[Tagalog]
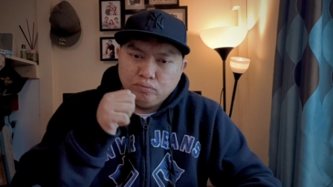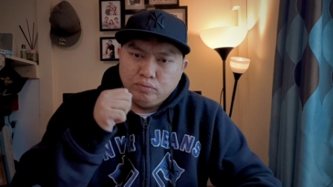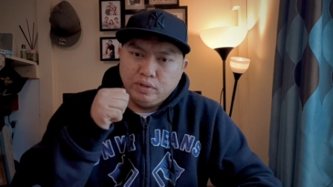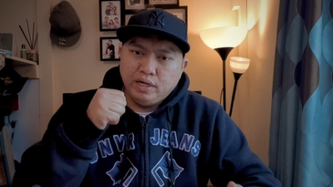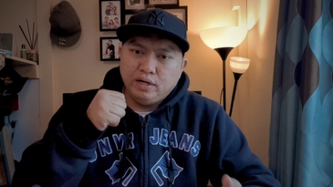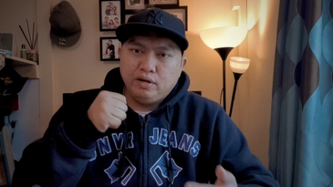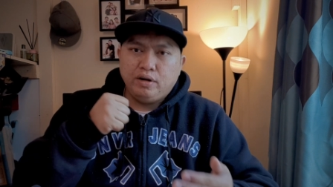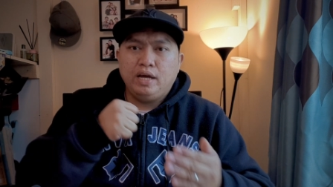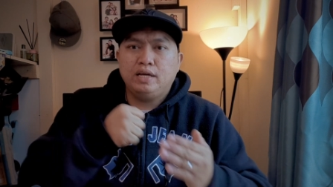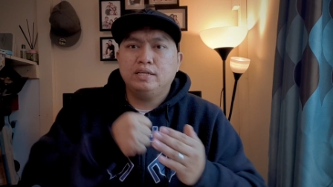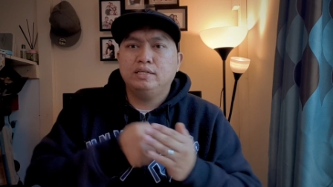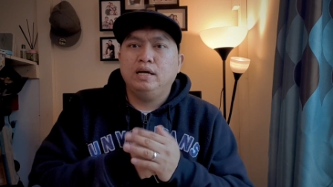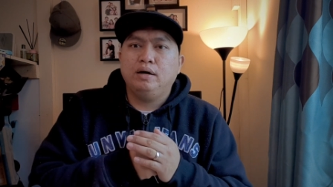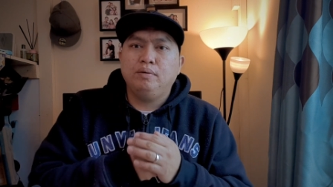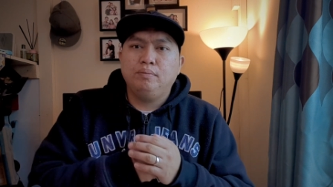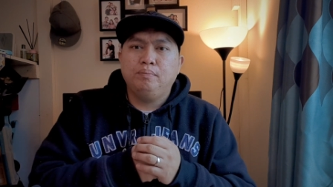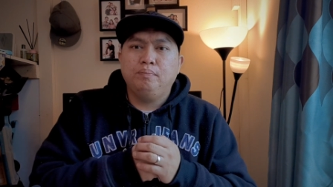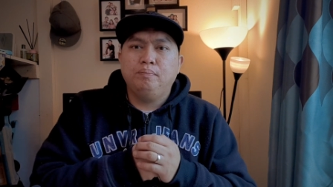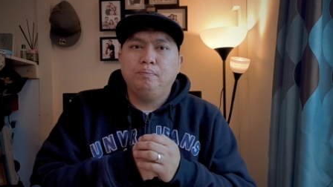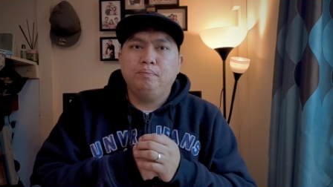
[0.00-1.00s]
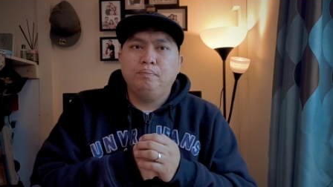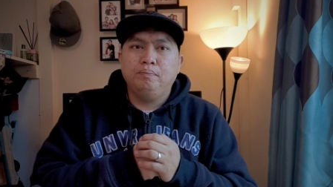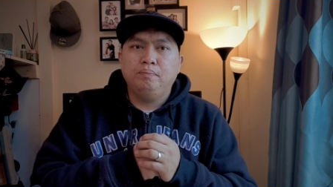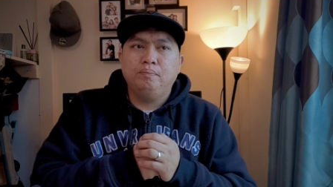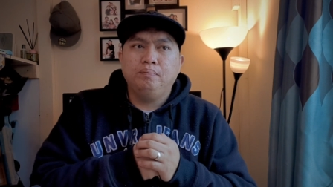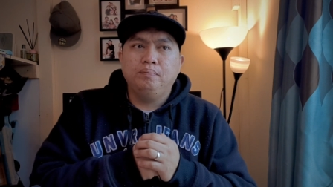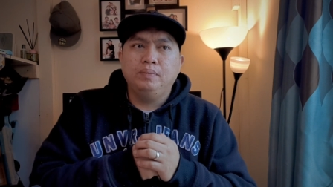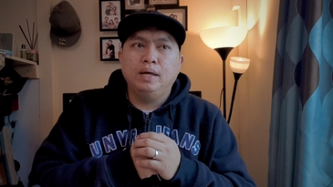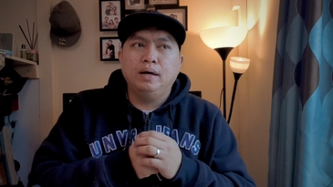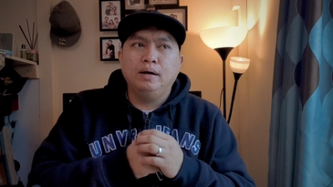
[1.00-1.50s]
yung exact
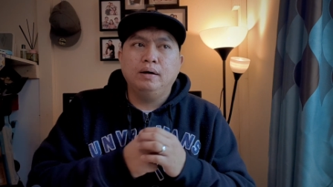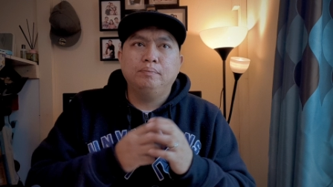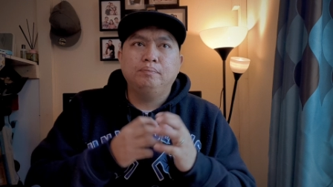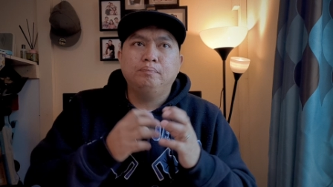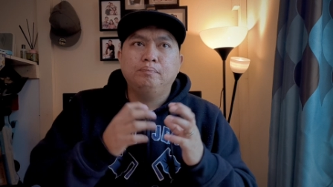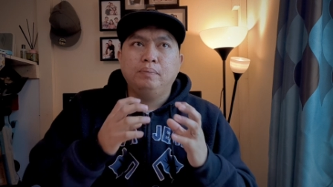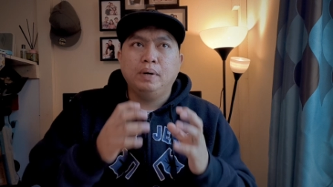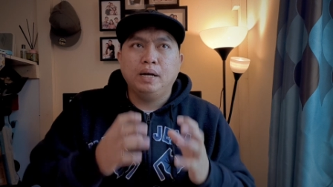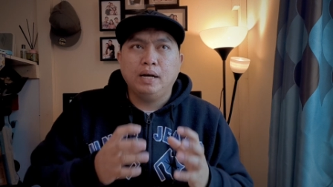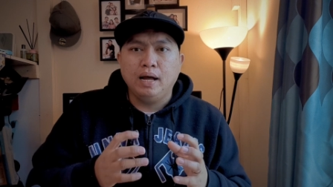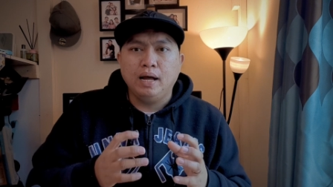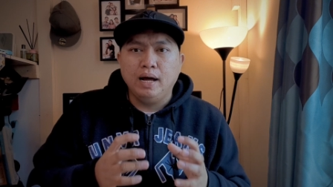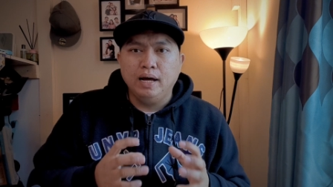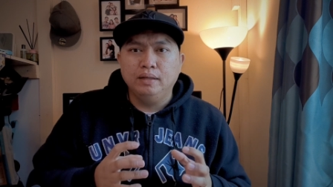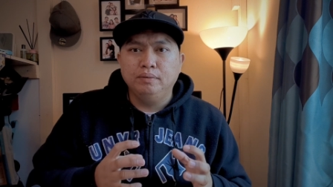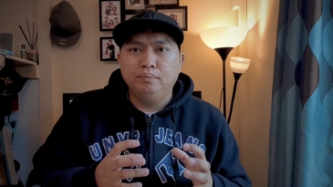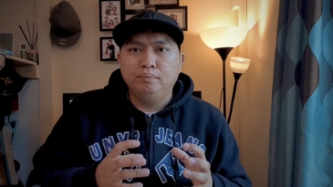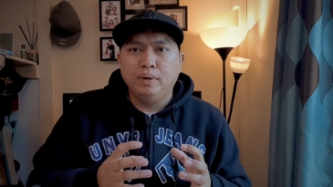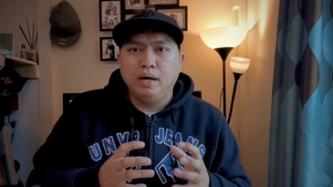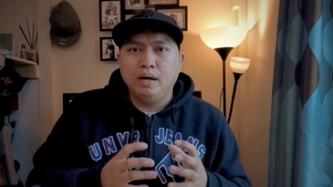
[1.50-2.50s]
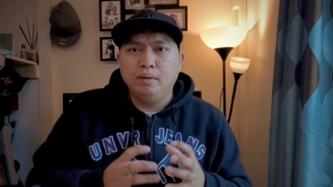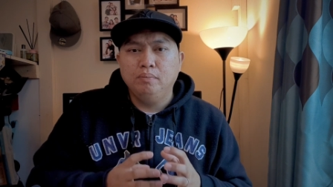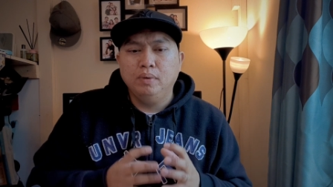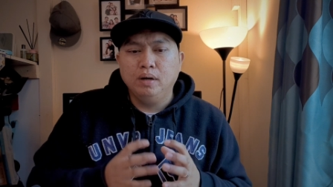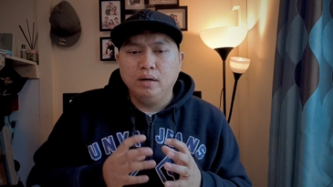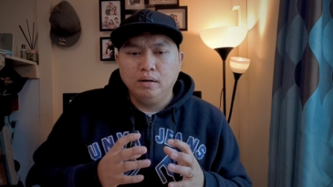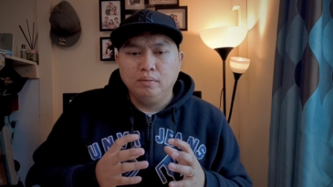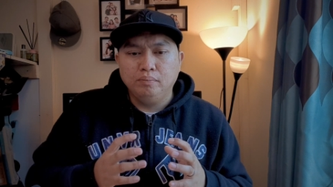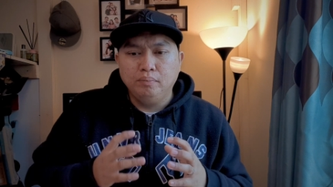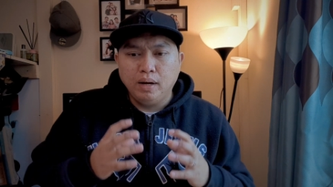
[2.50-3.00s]
na paraan para mag,